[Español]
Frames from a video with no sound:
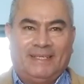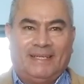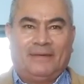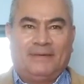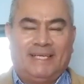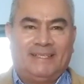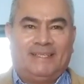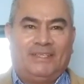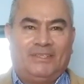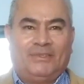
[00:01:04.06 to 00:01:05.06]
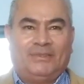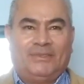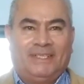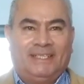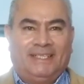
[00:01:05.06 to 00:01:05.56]
le habrían
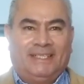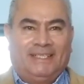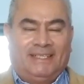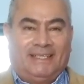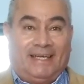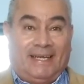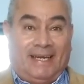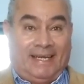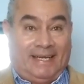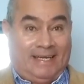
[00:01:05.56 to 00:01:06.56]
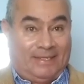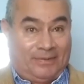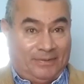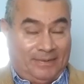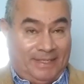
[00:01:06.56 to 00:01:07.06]
dicho a
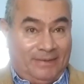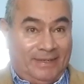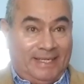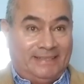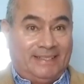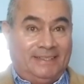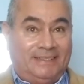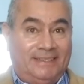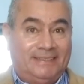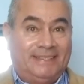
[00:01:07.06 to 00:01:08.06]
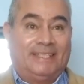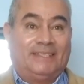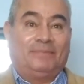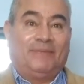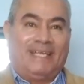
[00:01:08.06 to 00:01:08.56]
Rodrigo Lara Sánchez que
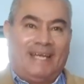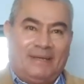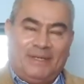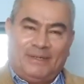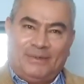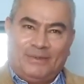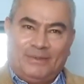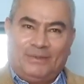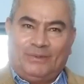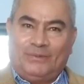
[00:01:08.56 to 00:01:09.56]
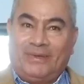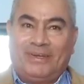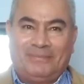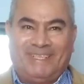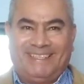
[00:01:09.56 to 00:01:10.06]
aspirara mejor
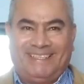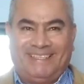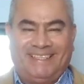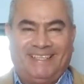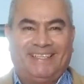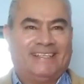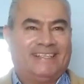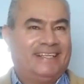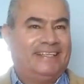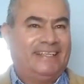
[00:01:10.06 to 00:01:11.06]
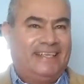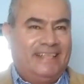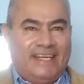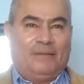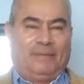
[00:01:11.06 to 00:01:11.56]
nuevamente a la alcaldía
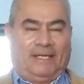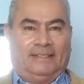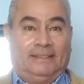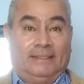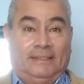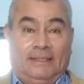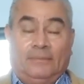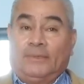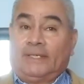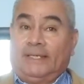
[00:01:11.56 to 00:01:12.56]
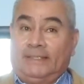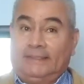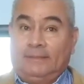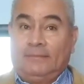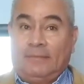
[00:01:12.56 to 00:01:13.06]
de Neiva, porque en
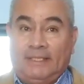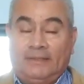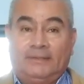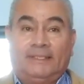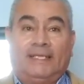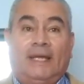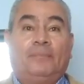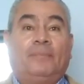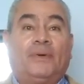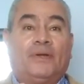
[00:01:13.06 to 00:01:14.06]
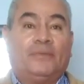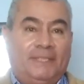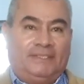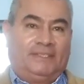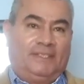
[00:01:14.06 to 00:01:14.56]
este momento sería
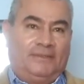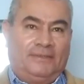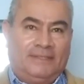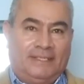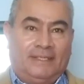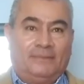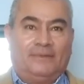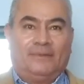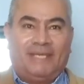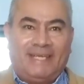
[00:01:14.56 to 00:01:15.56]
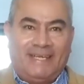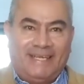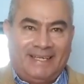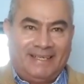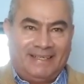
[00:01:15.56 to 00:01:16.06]
propicio que
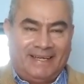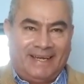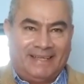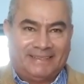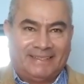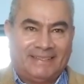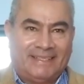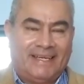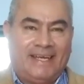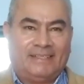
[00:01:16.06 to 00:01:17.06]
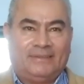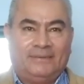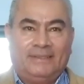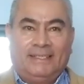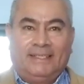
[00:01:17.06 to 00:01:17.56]
volviera a ser reelecto,